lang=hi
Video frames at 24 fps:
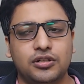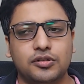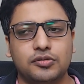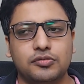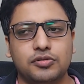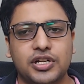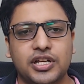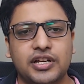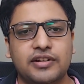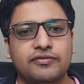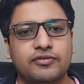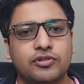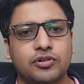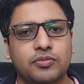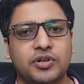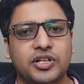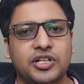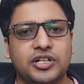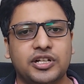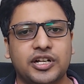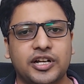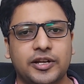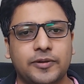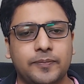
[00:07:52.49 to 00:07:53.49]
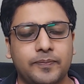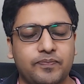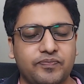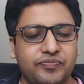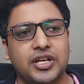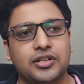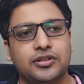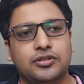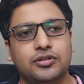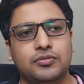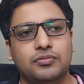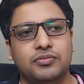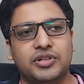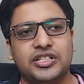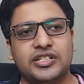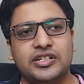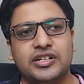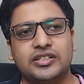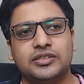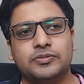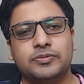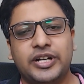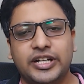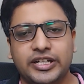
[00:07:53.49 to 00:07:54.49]
रूट है वो बन रहा है तो
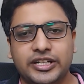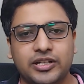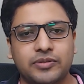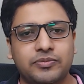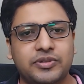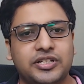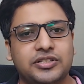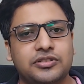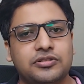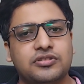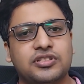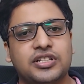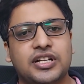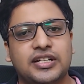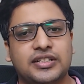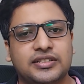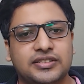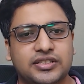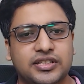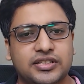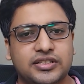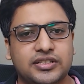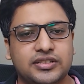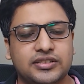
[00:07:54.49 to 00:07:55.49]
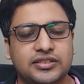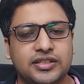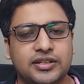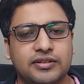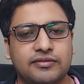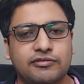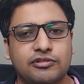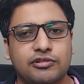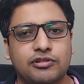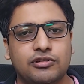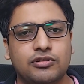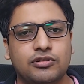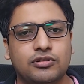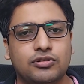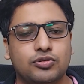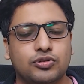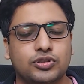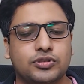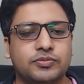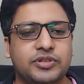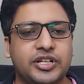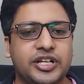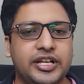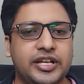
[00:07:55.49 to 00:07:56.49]
मजलिस पार्क के बाद जो चार स्टेशन है वो
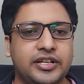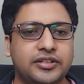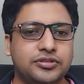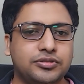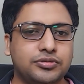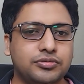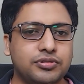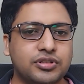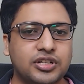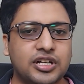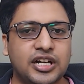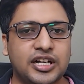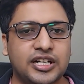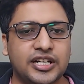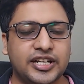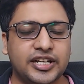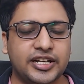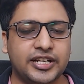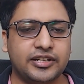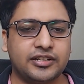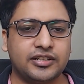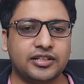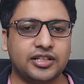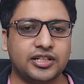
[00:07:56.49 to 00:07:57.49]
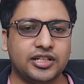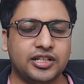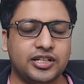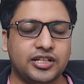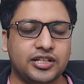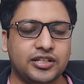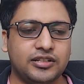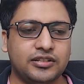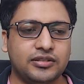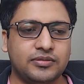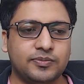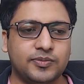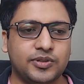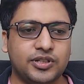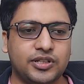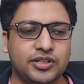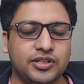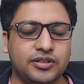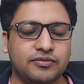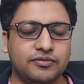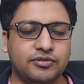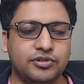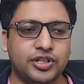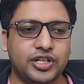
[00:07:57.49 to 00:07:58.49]
उसमें एक सूटघाट है एक
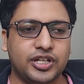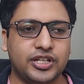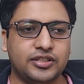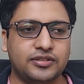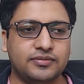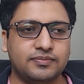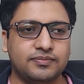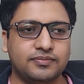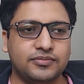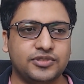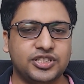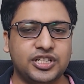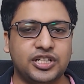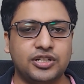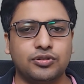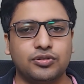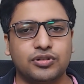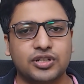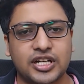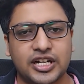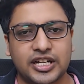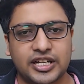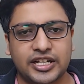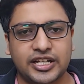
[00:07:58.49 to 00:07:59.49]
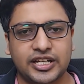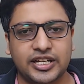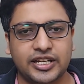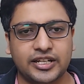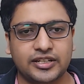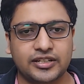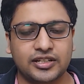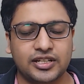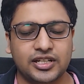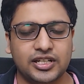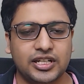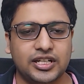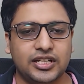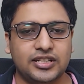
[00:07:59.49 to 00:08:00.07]
ए, वो है झरोरा है एक